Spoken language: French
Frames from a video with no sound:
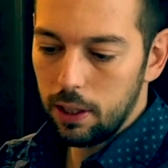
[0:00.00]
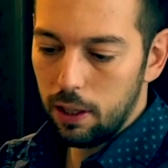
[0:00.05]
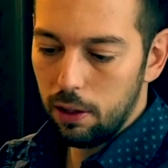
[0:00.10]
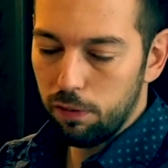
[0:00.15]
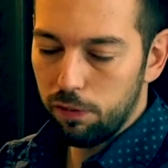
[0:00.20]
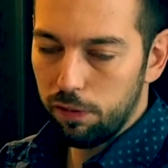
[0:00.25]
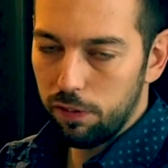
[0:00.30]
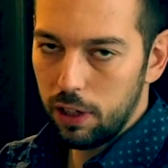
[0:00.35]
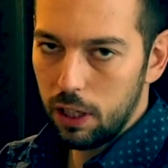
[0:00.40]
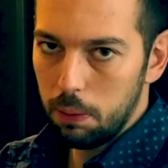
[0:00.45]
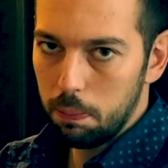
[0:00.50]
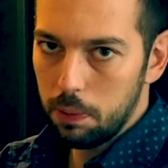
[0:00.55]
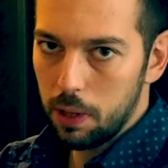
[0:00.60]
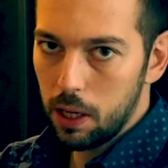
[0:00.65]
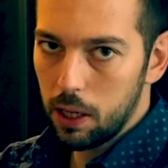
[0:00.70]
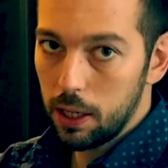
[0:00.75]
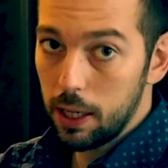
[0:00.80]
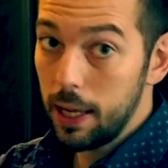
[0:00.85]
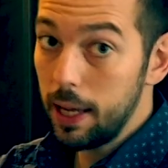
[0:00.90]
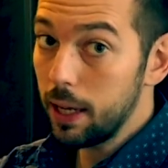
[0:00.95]
est fait
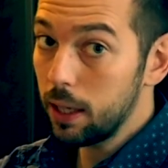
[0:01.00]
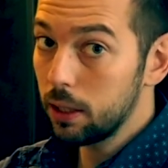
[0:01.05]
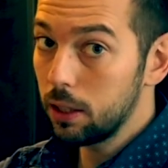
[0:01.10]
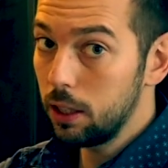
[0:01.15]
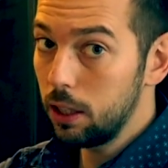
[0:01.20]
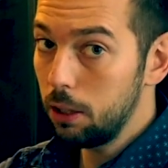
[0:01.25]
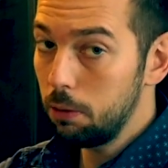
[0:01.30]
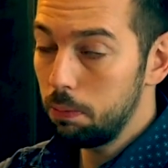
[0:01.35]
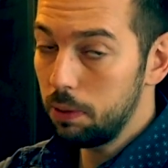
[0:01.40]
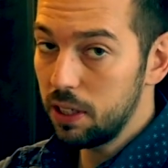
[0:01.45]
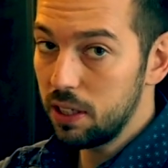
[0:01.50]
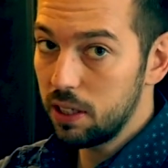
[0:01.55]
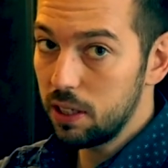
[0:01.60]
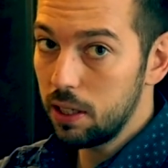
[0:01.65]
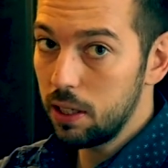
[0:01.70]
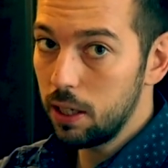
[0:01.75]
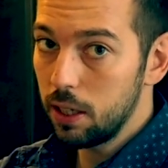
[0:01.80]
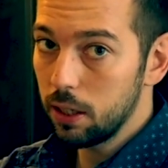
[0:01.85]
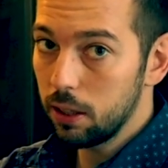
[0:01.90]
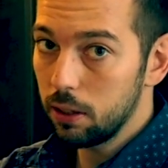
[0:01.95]
par
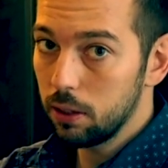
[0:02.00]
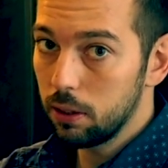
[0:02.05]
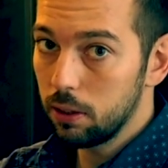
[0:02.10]
RT-PCR.